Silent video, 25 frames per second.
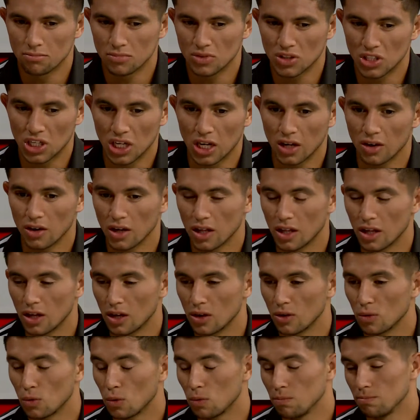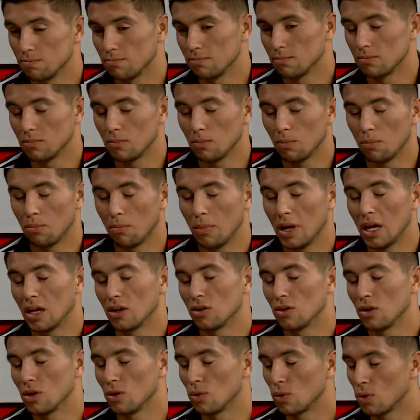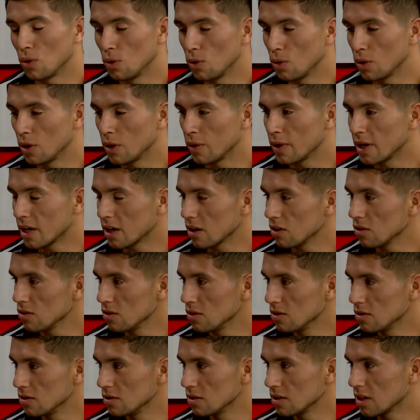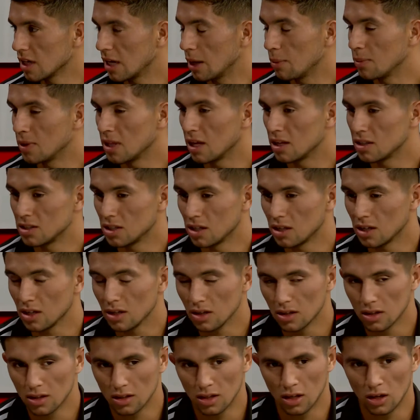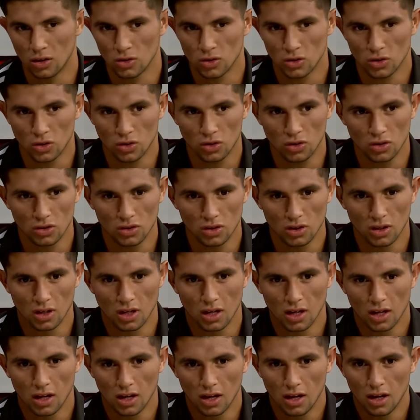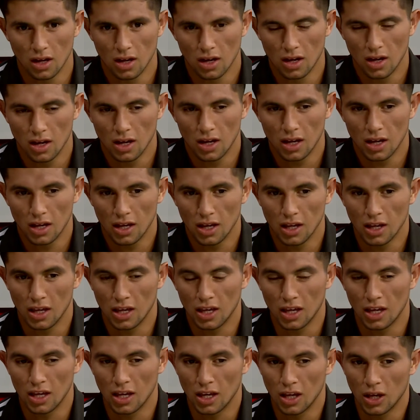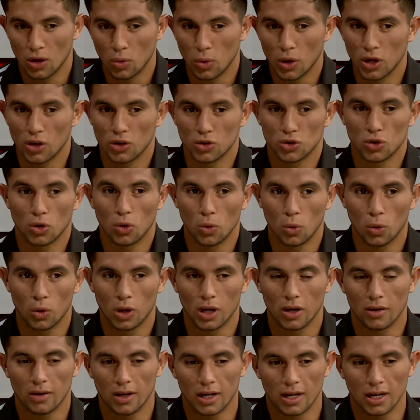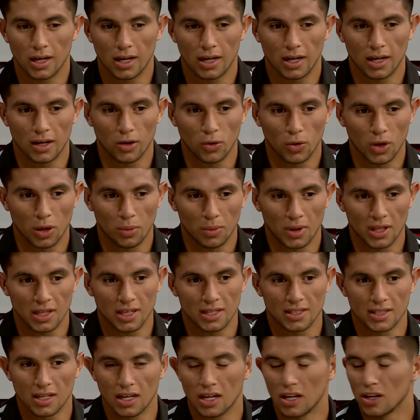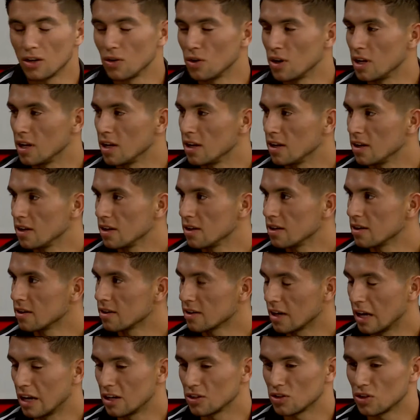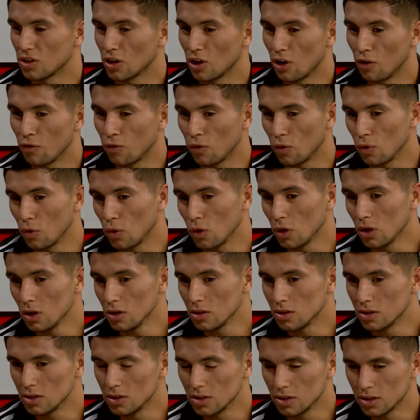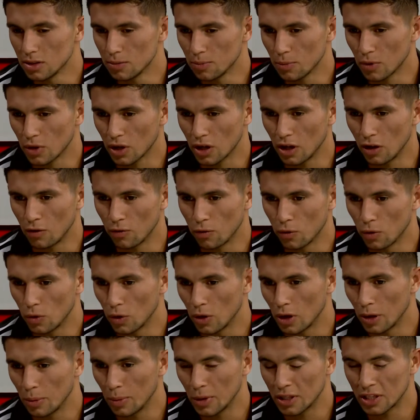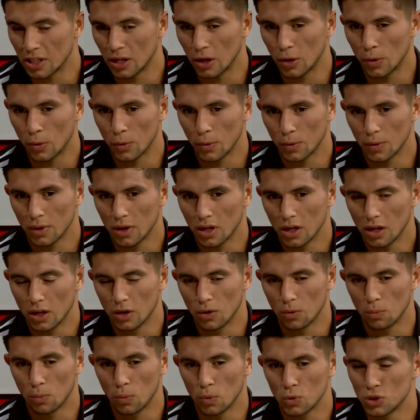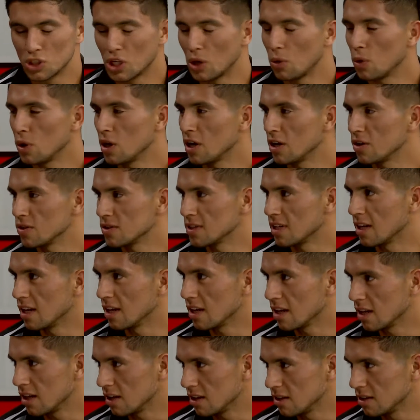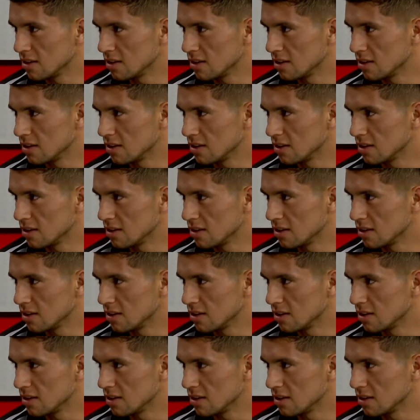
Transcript: llegaba de. Vengo de un club de barrio, Capital Chica, en Los Hornos. Y bueno, yo buscaba obviamente seguir con el relacionado al fútbol porque el fútbol Mateo mucha bola no se le da